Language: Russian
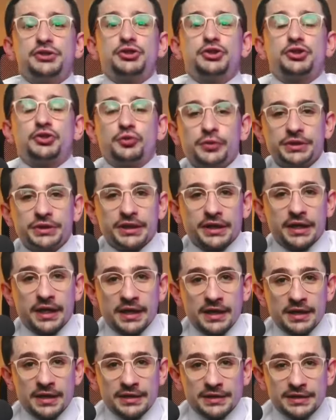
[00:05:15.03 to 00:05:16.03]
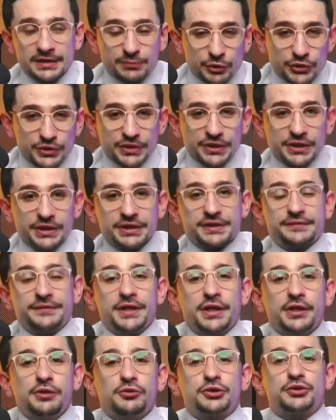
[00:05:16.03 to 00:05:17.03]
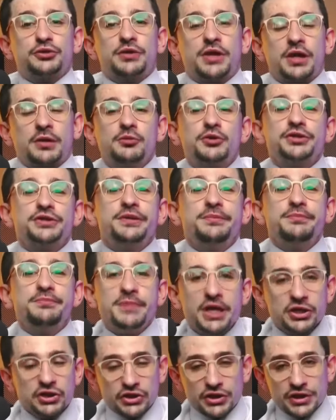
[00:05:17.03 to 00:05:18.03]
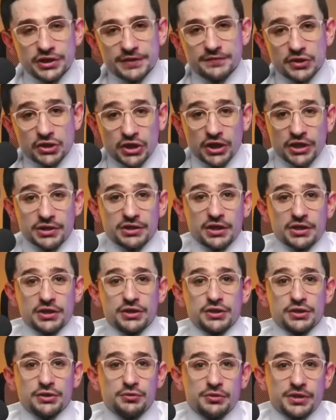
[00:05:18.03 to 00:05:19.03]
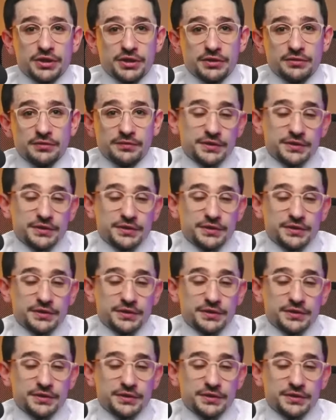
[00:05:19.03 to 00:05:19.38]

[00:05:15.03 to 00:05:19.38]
четко спустили сверху, что как можно меньше освещать такие истории,